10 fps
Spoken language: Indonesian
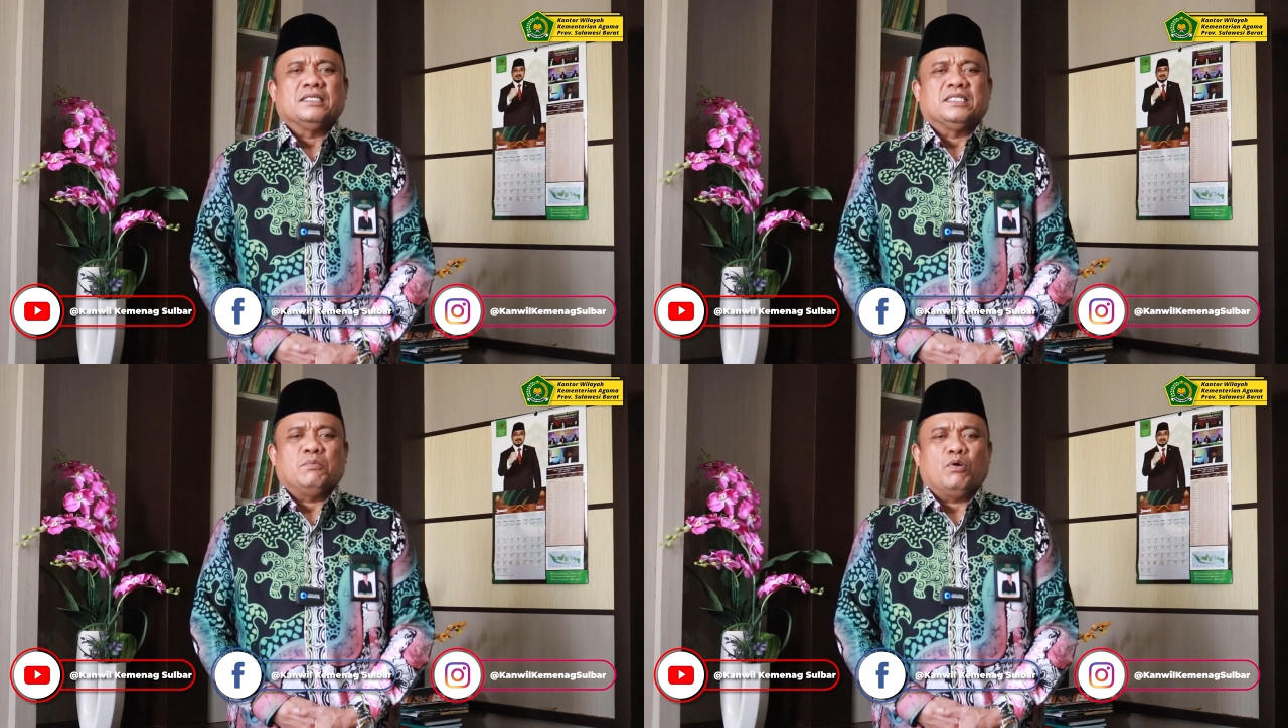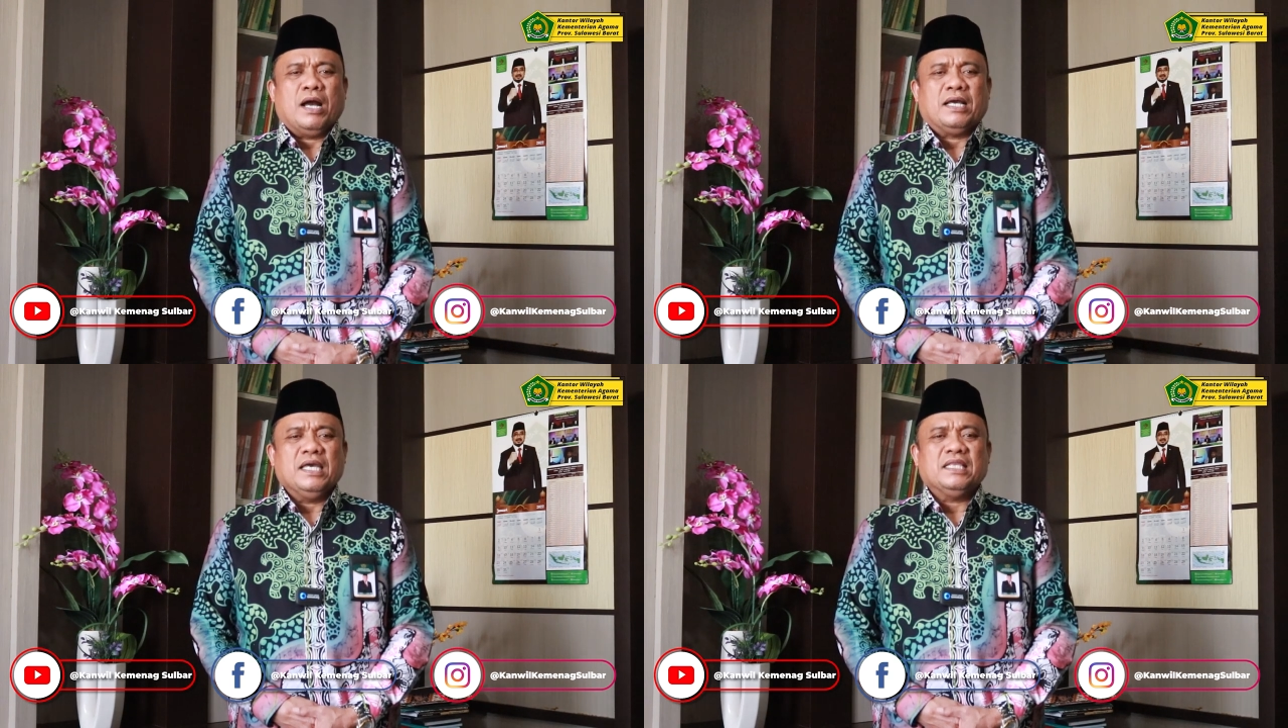
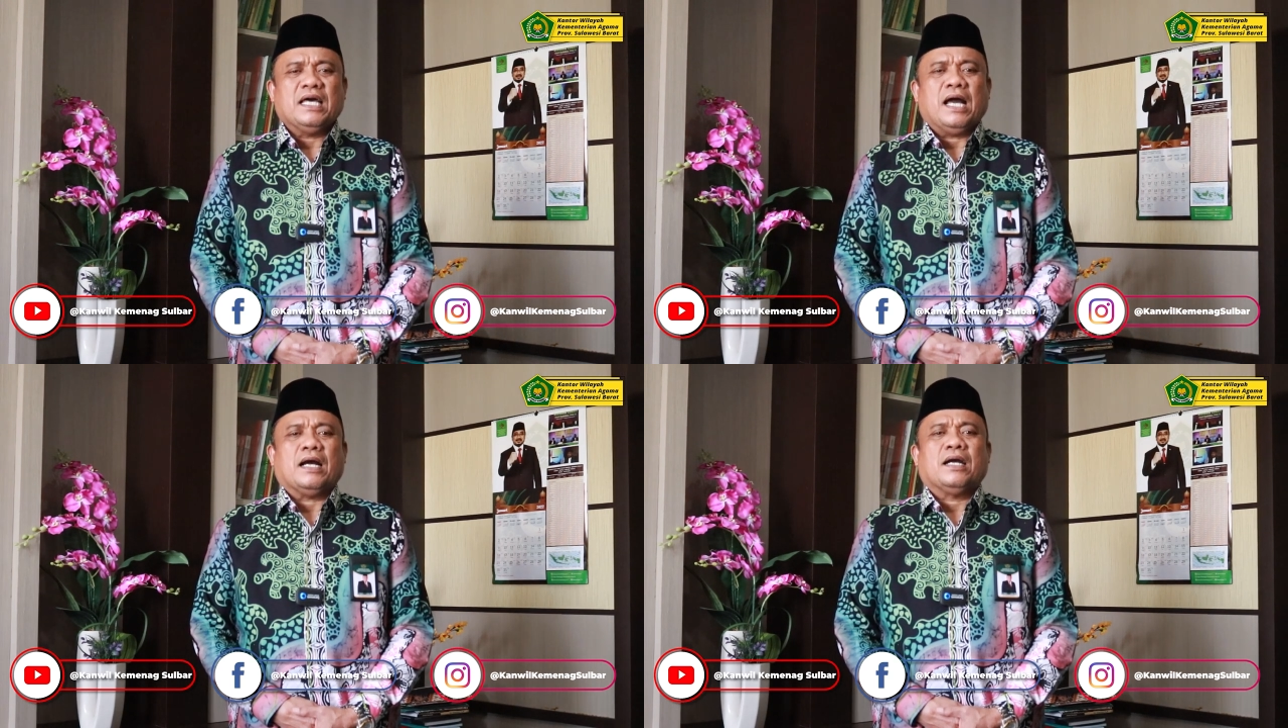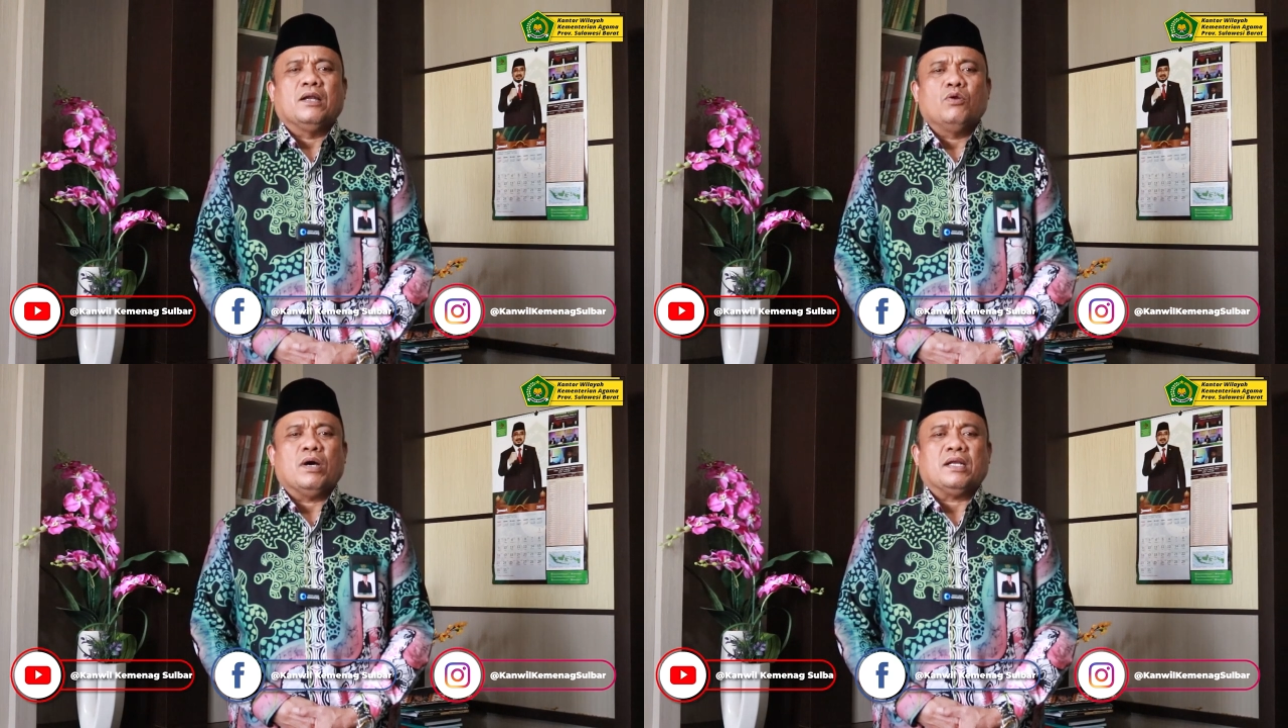semoga kita
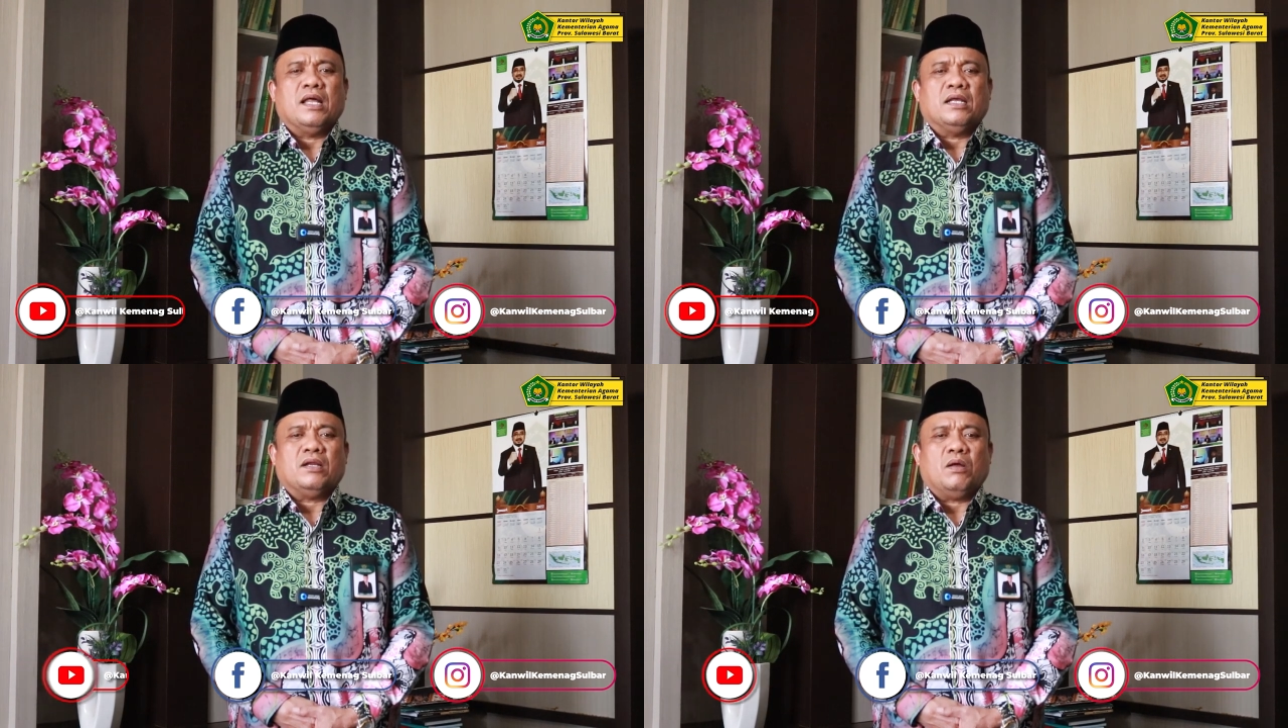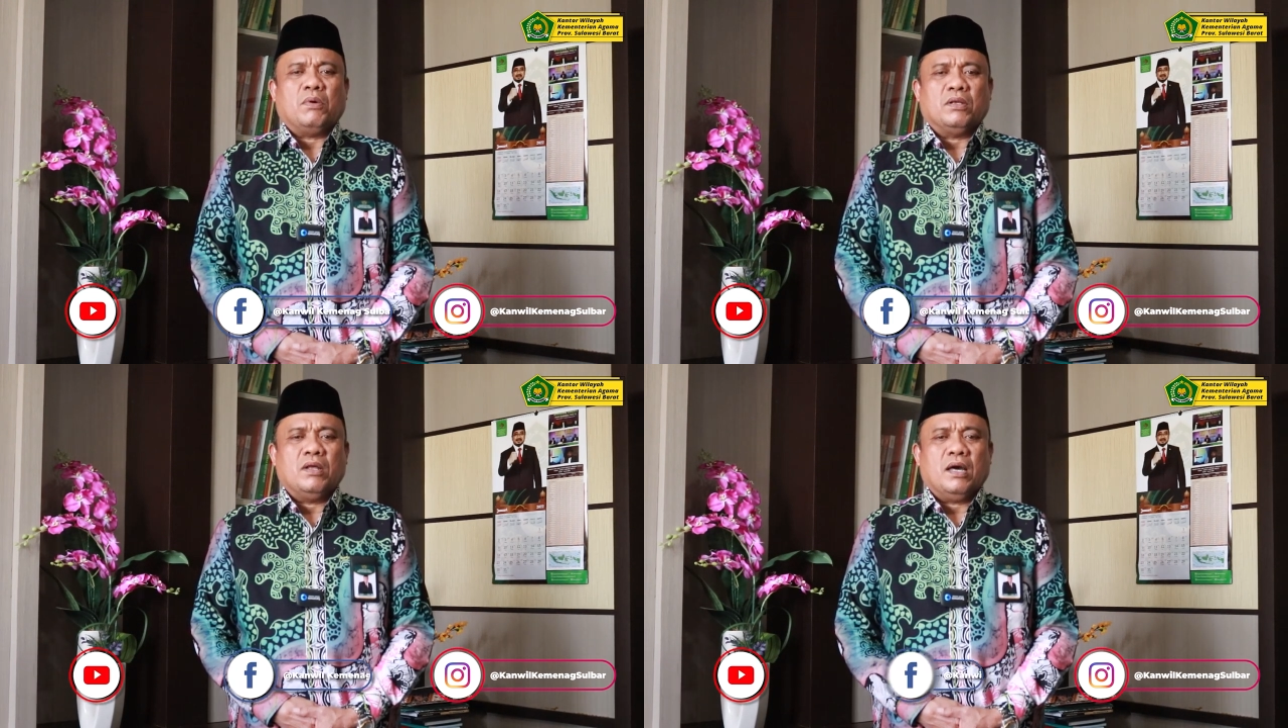keluar dari
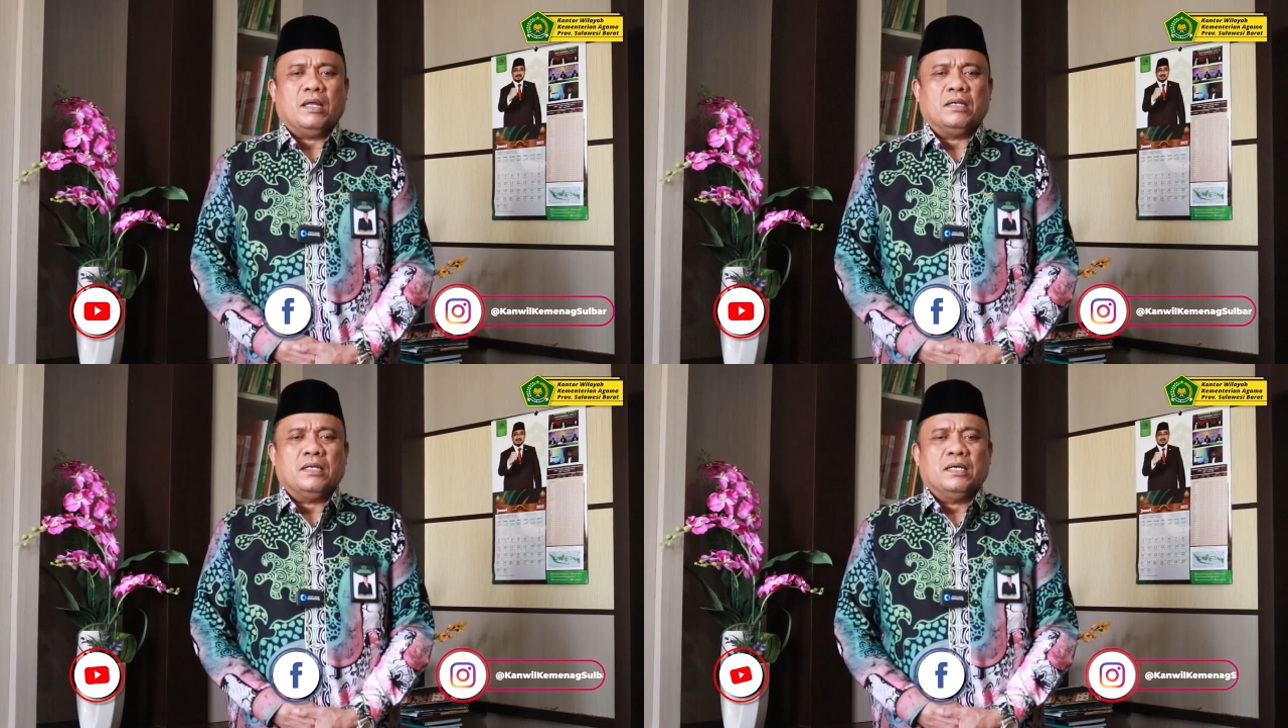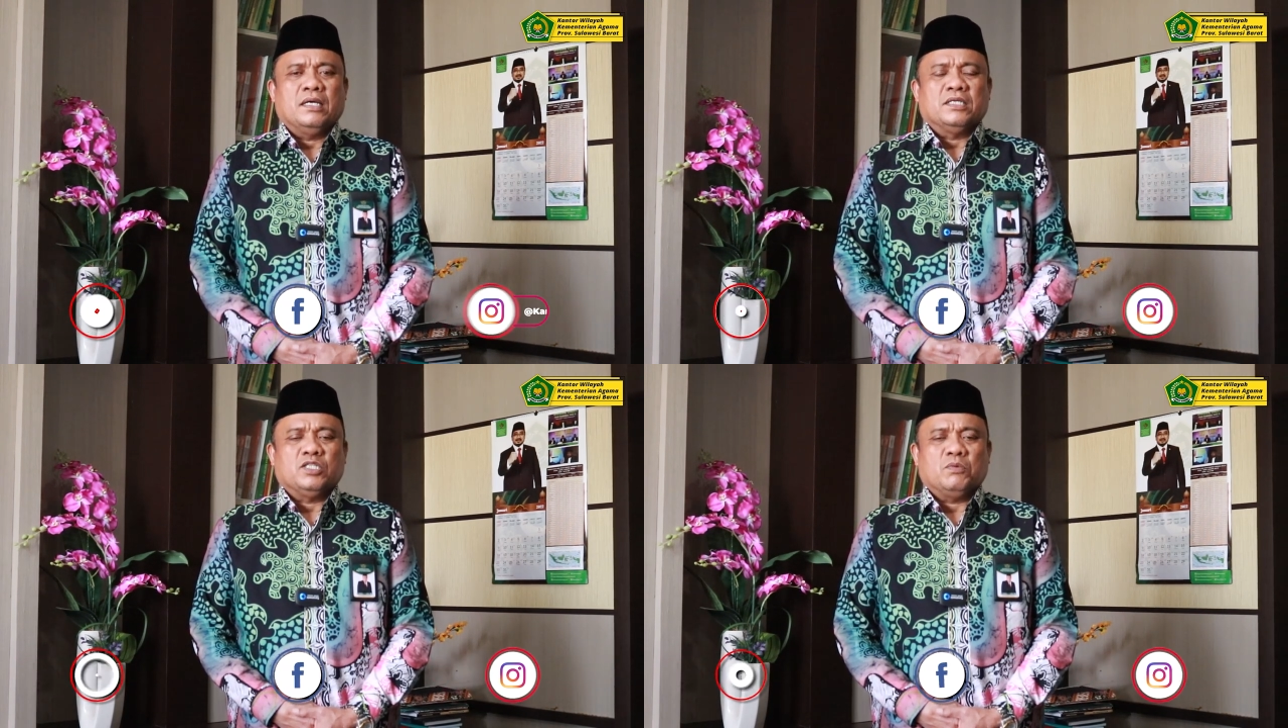Ramadan
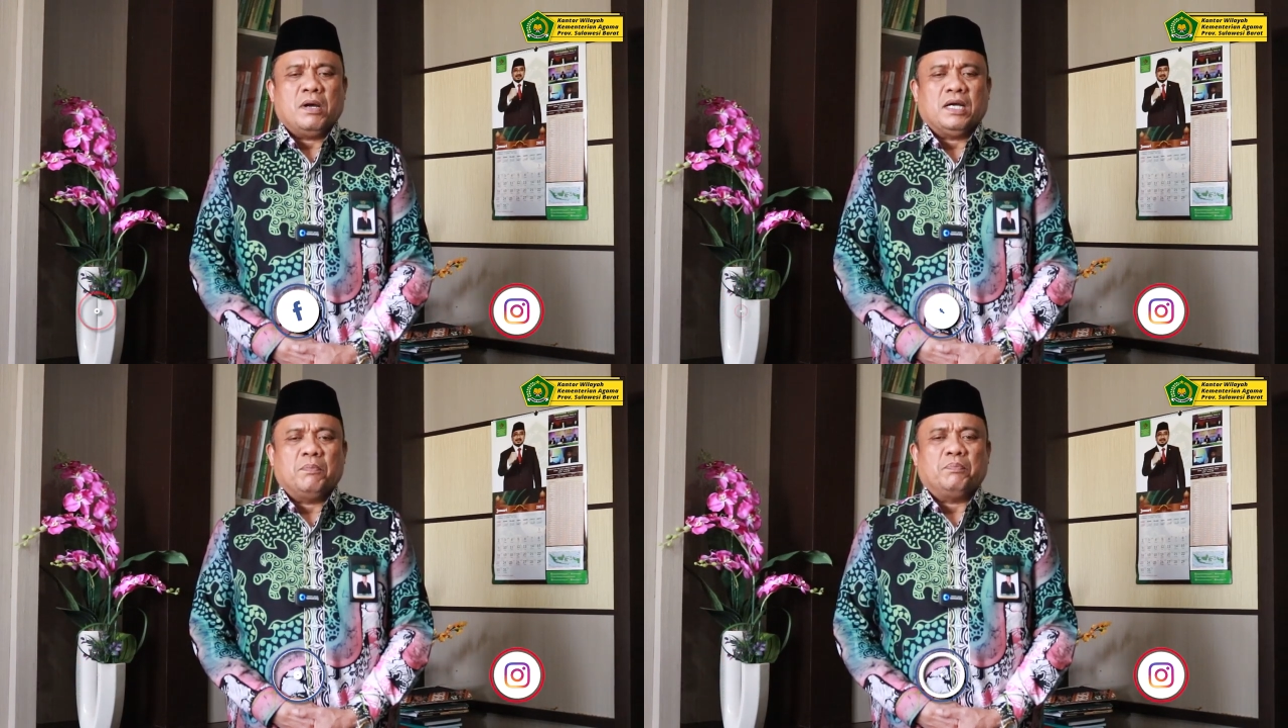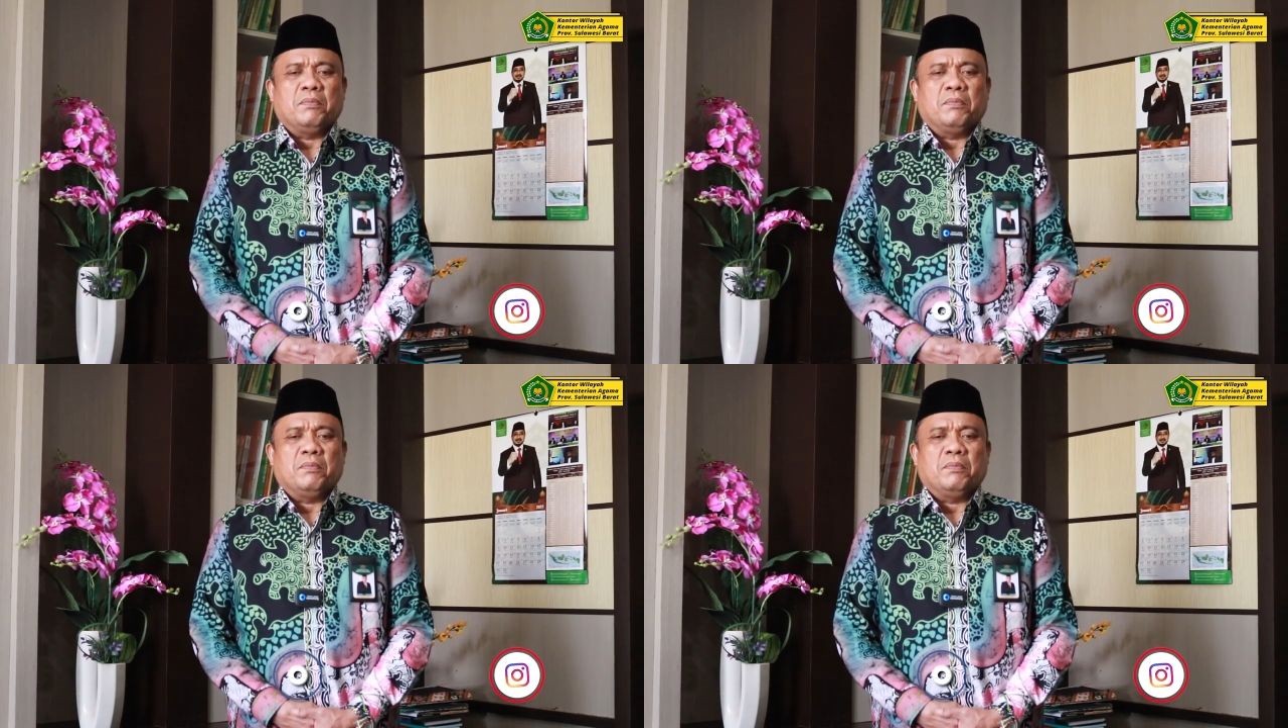sebagai